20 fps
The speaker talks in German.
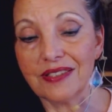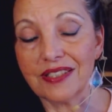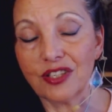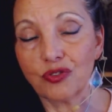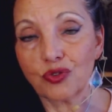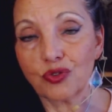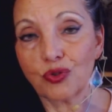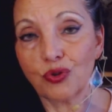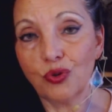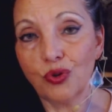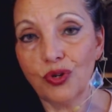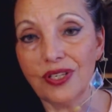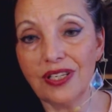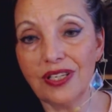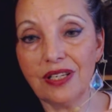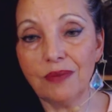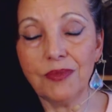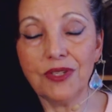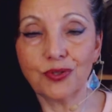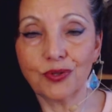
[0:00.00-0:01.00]
Saturn
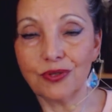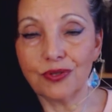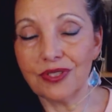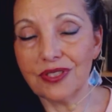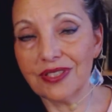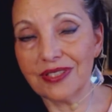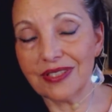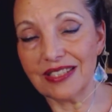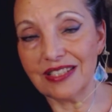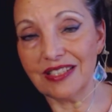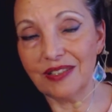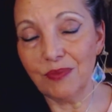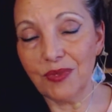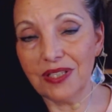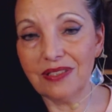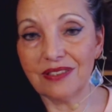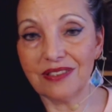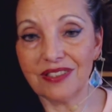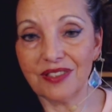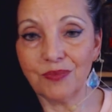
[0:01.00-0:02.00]
immer so das
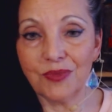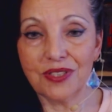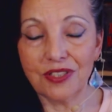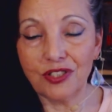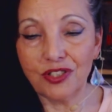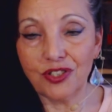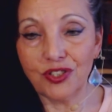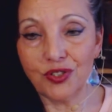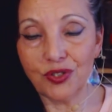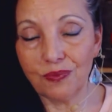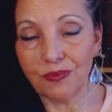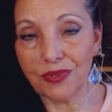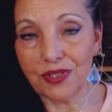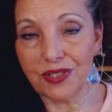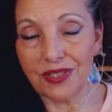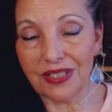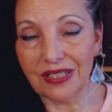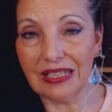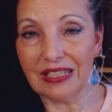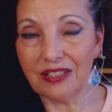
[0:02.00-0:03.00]
Thema, dass man sich nicht
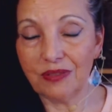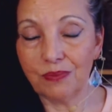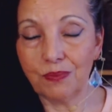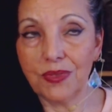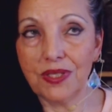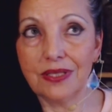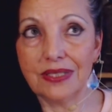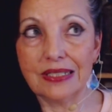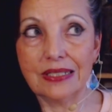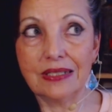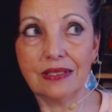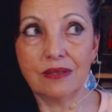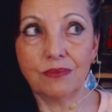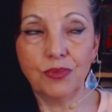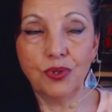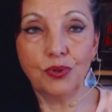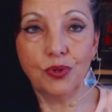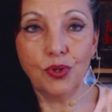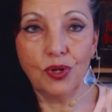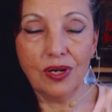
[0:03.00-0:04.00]
unbedingt mit äh,
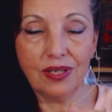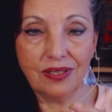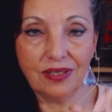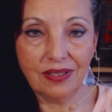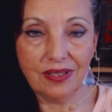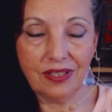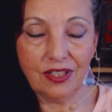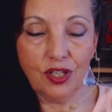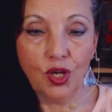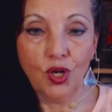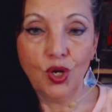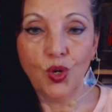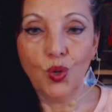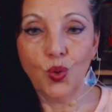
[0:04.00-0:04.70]
Behörden